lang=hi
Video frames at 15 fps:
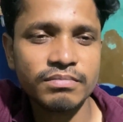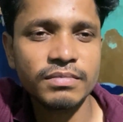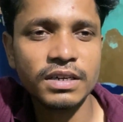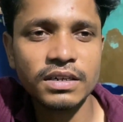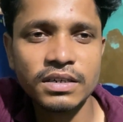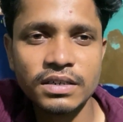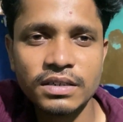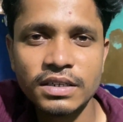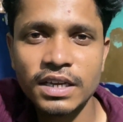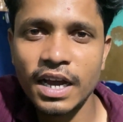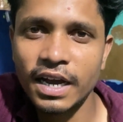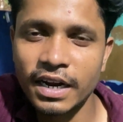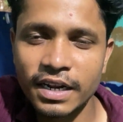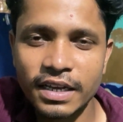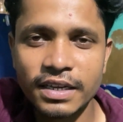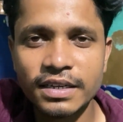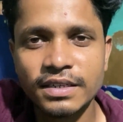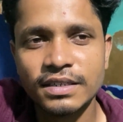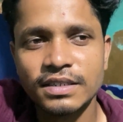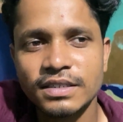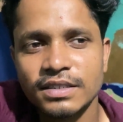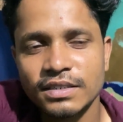और क्या करें
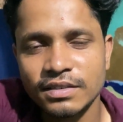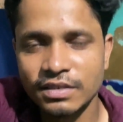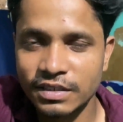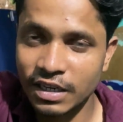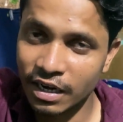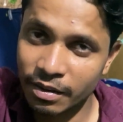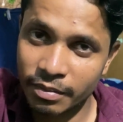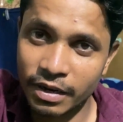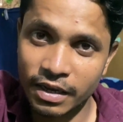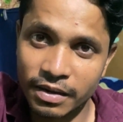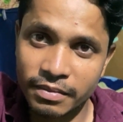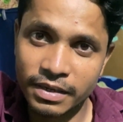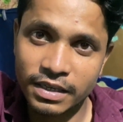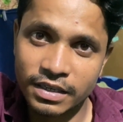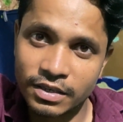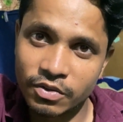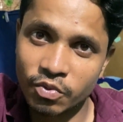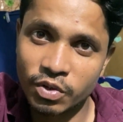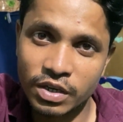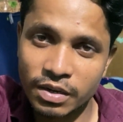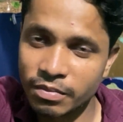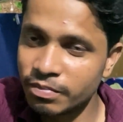जाना पड़ेगा भाई
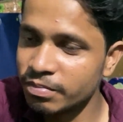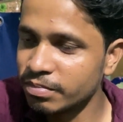क्योंकि अब